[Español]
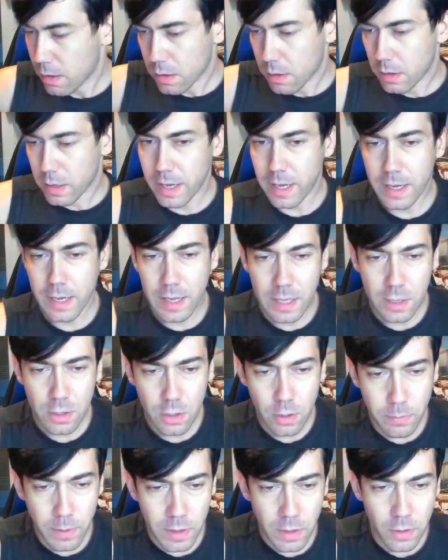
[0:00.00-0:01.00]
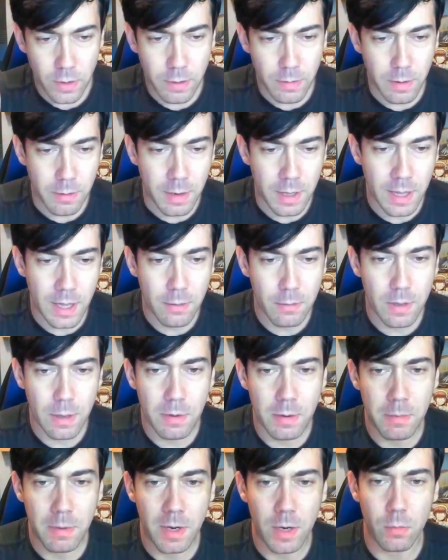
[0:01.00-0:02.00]
Es que esto pesa una barbaridad. Voy a
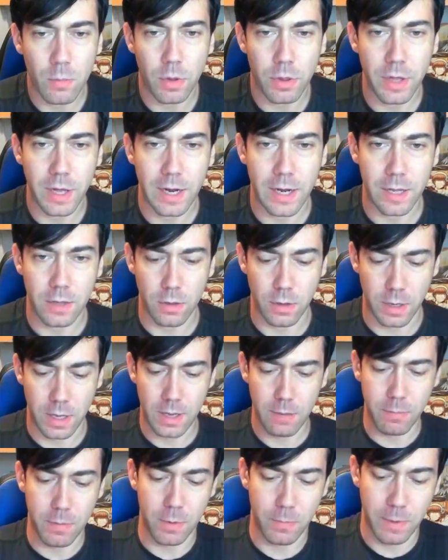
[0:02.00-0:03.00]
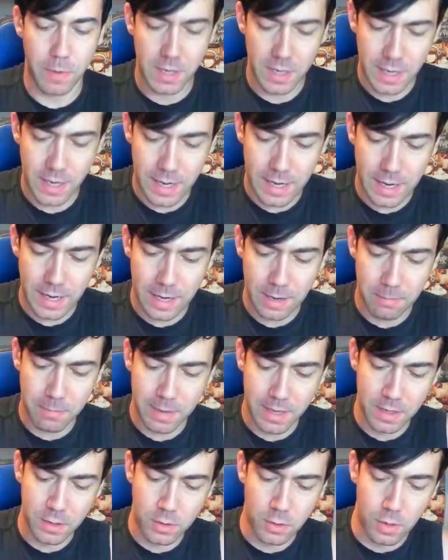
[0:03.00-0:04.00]
verme cómo sale esto aquí. Pero pesa el
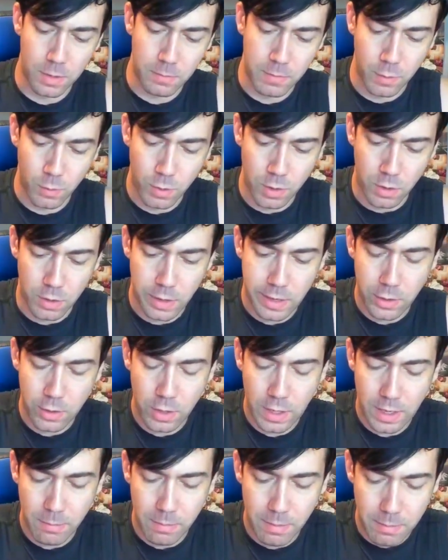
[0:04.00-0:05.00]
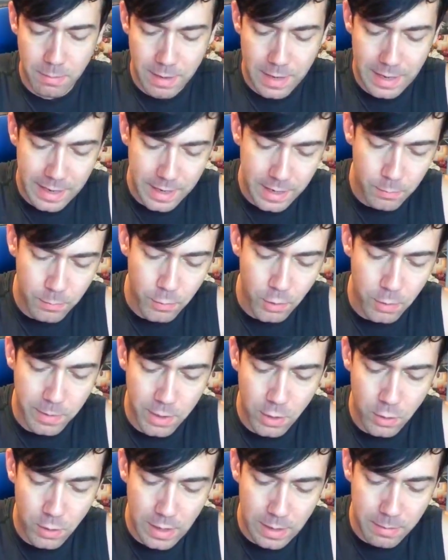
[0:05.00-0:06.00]
manso, ¿eh? Pero bueno, quiero que me veáis por lo
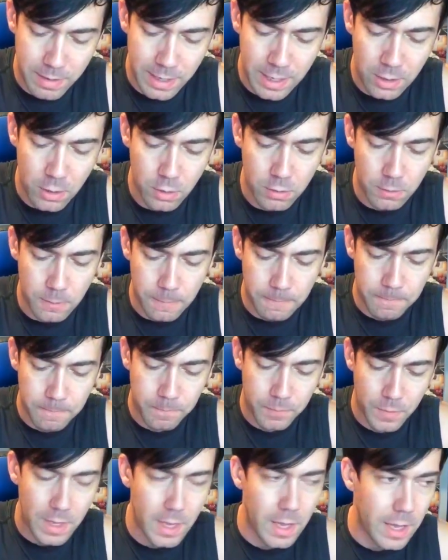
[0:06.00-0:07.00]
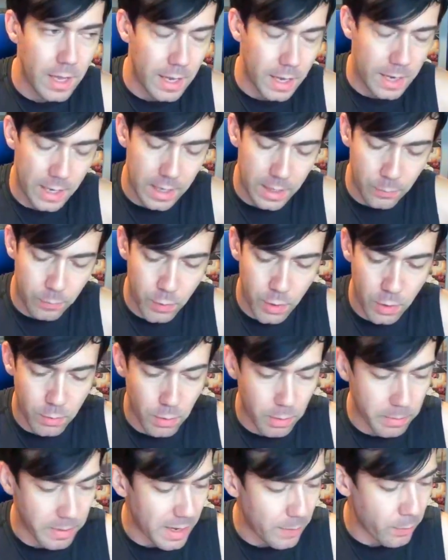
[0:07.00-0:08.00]
menos abrirlo. Y después lo
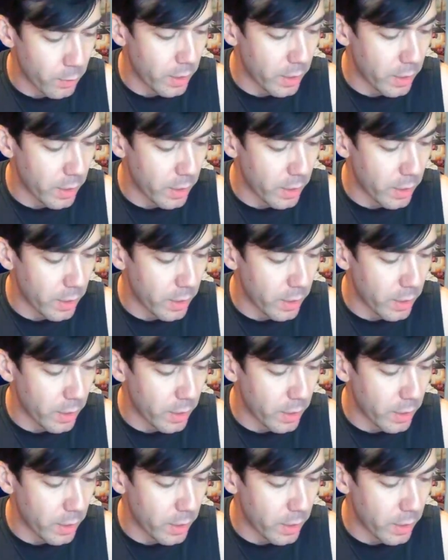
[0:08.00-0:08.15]
volveré a poner